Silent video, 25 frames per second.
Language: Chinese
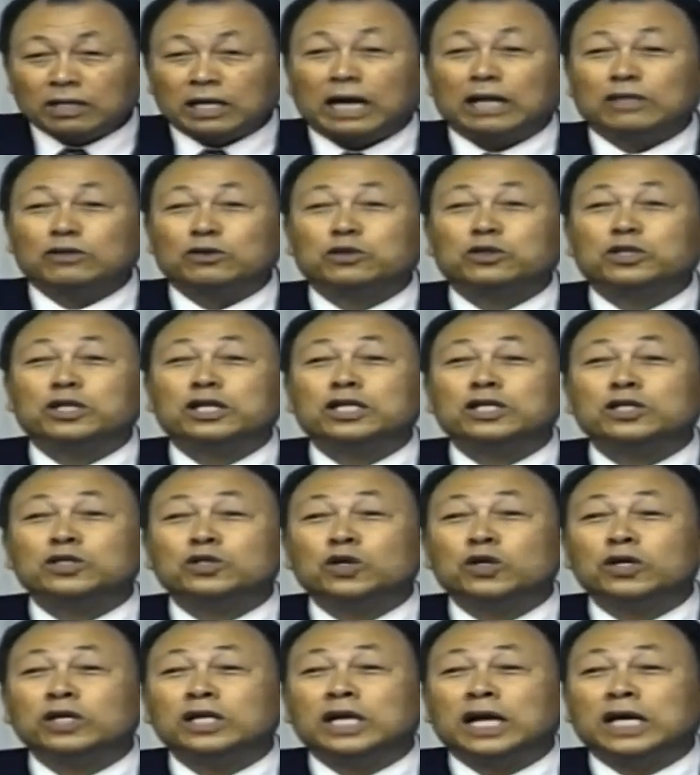偏偏在讲
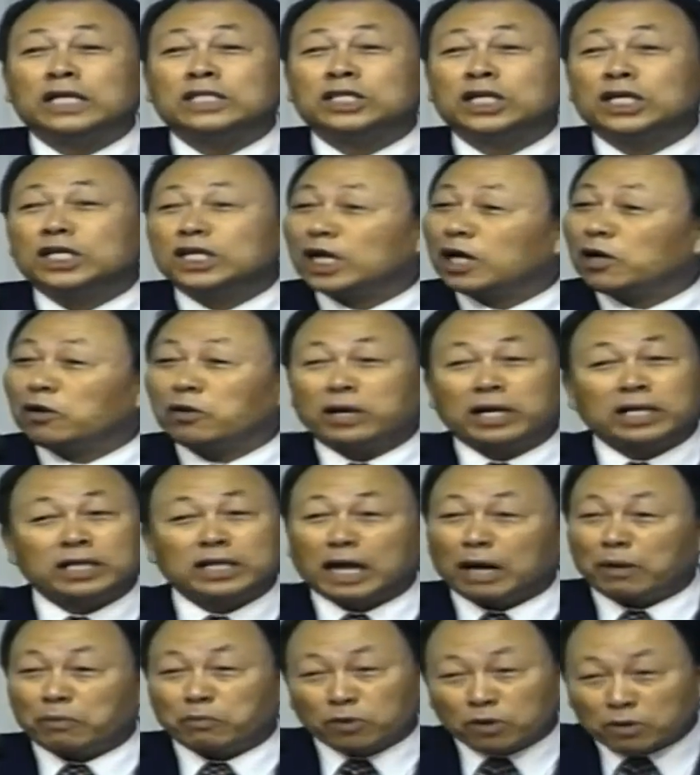道的时间要打瞌
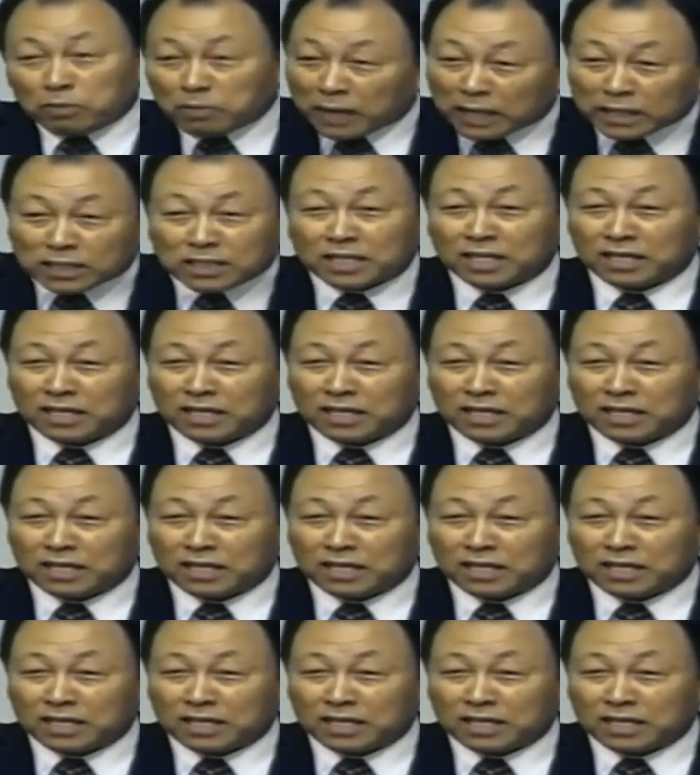睡。